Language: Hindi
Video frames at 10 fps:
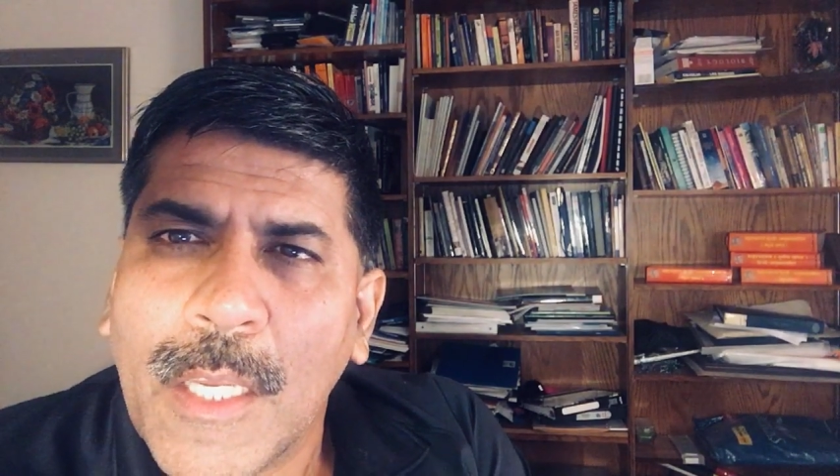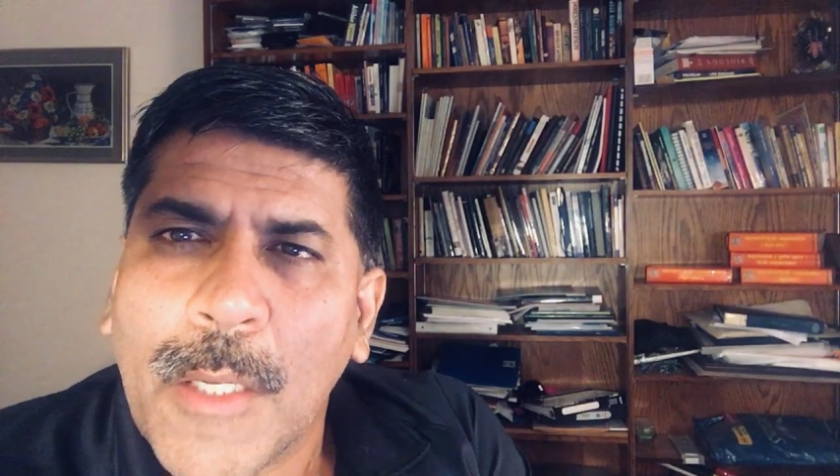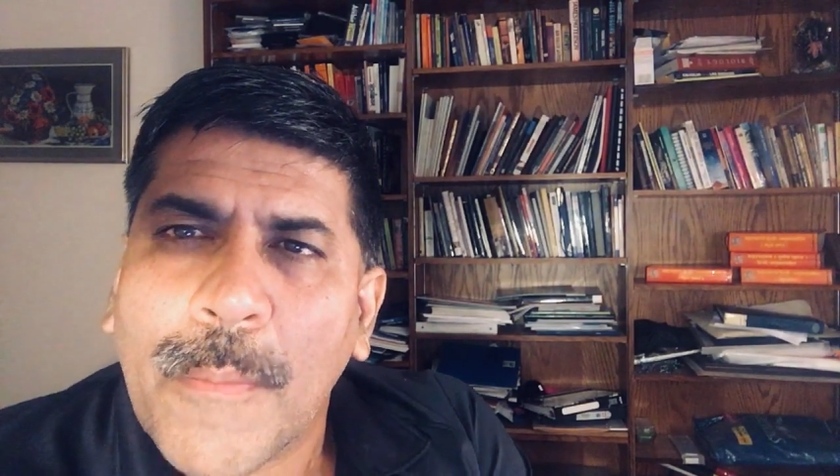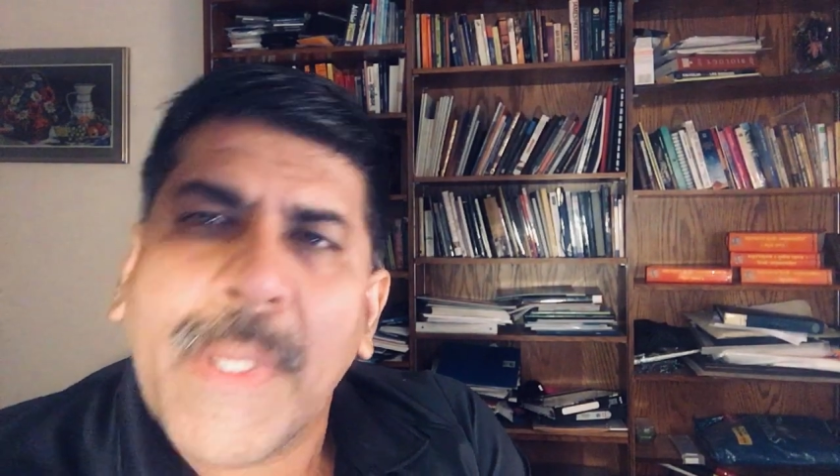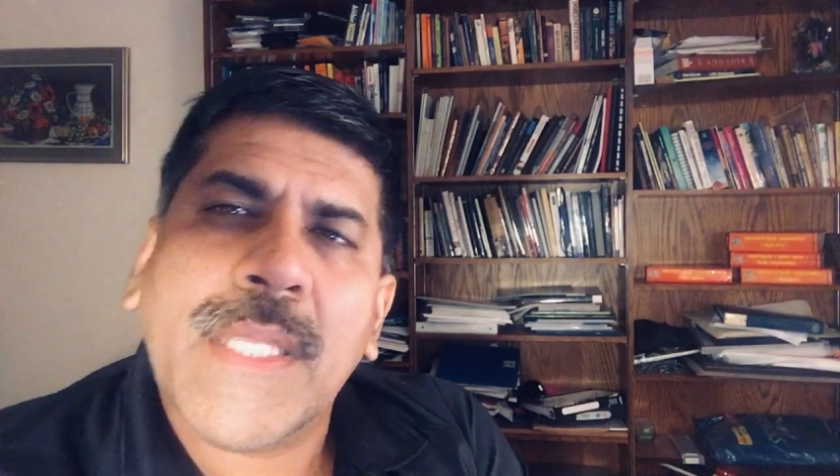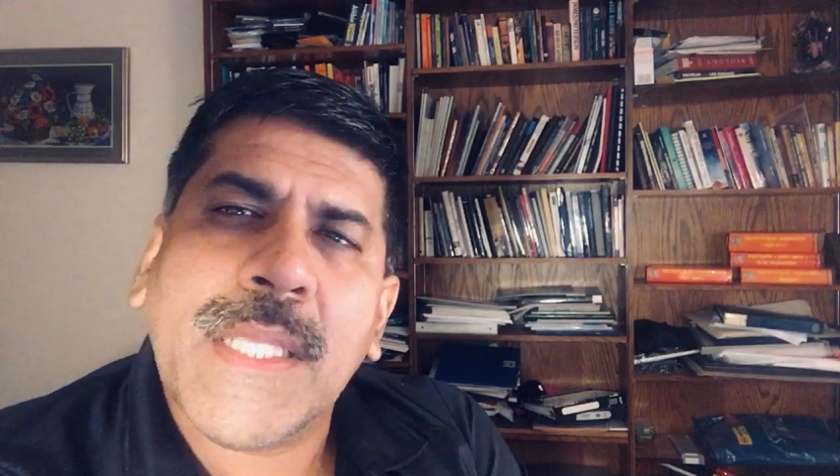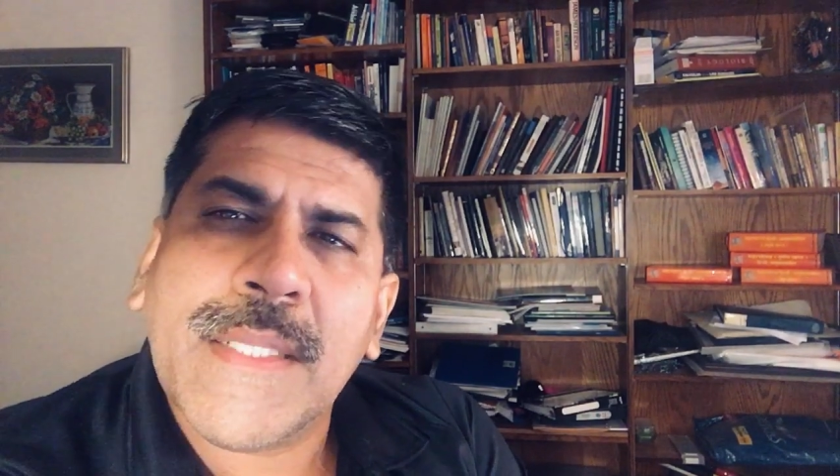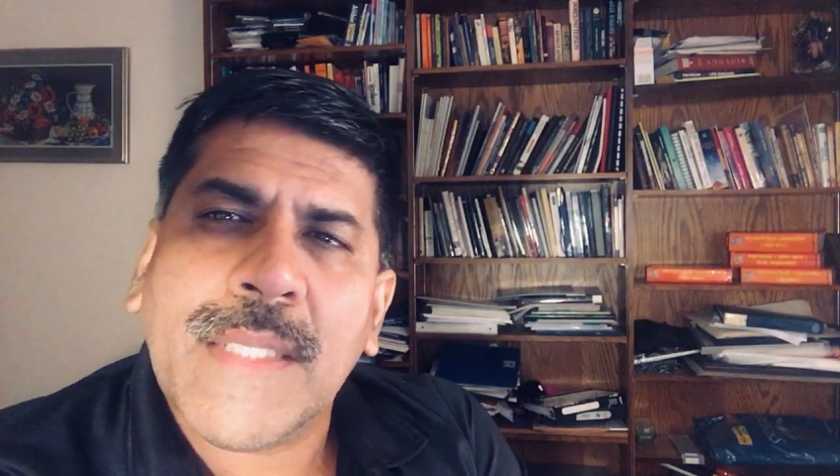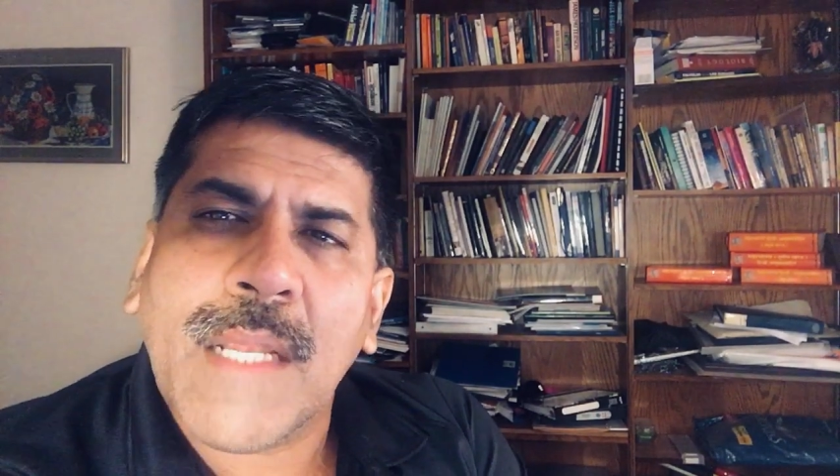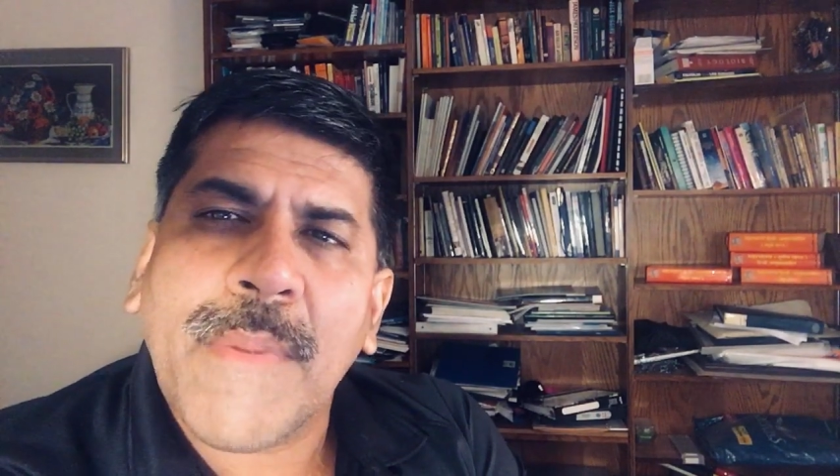फिर
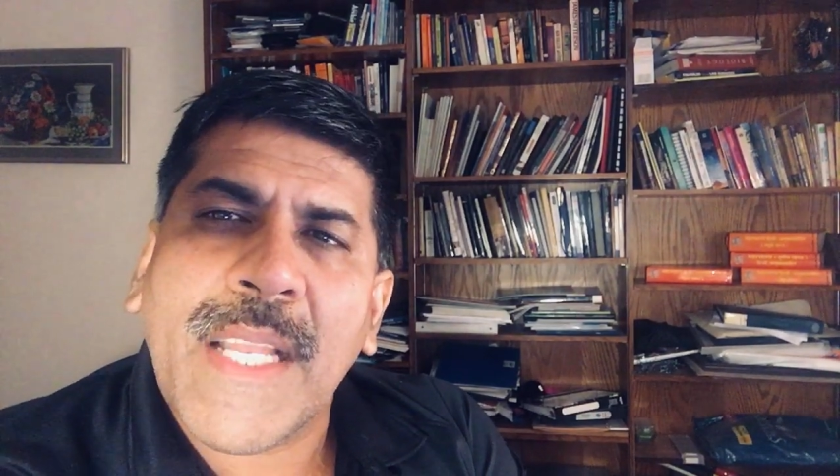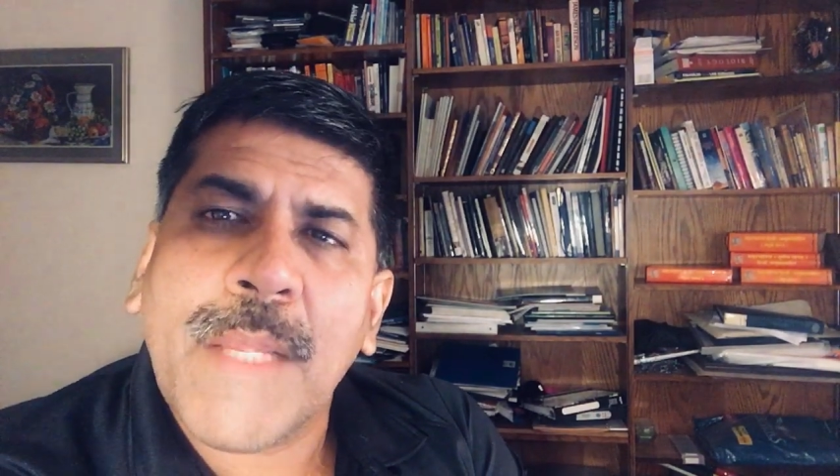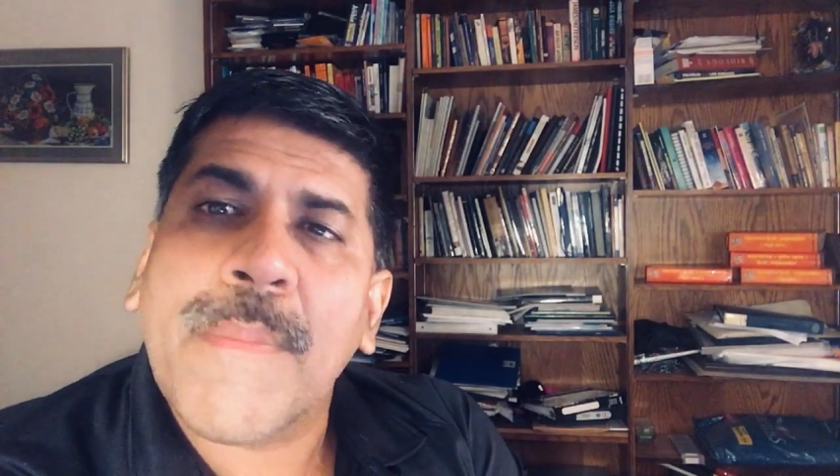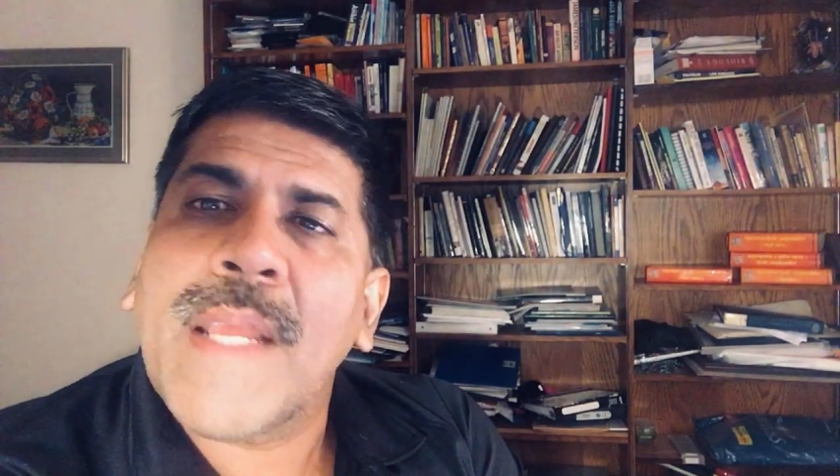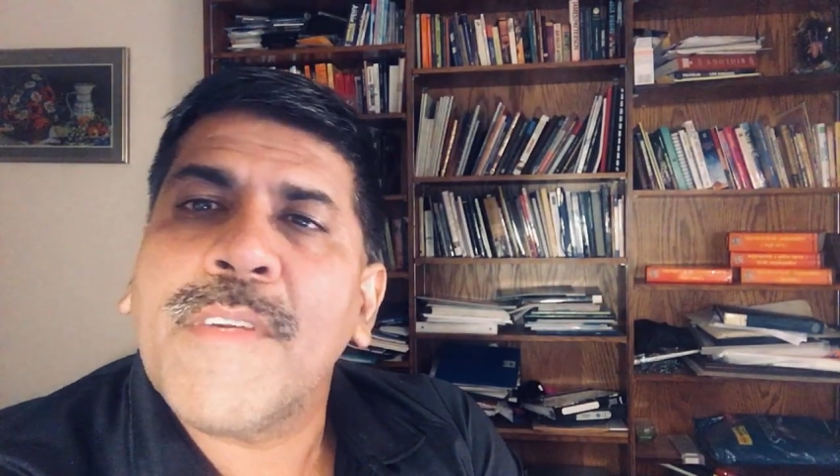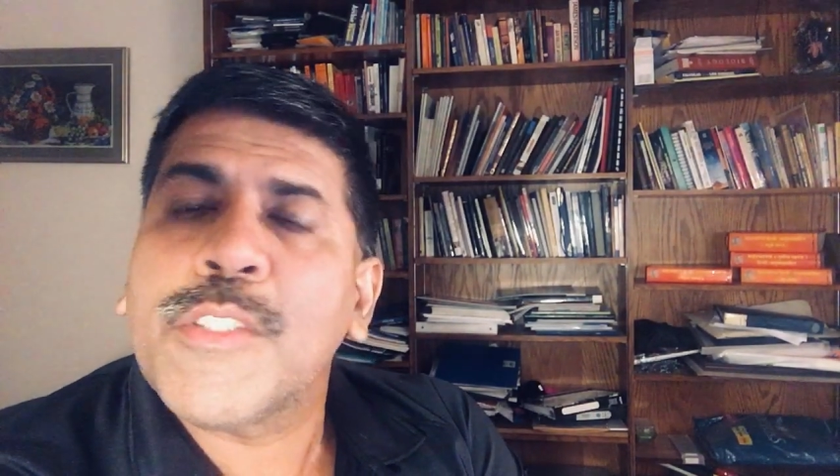तीस साल पहले प्राइवेट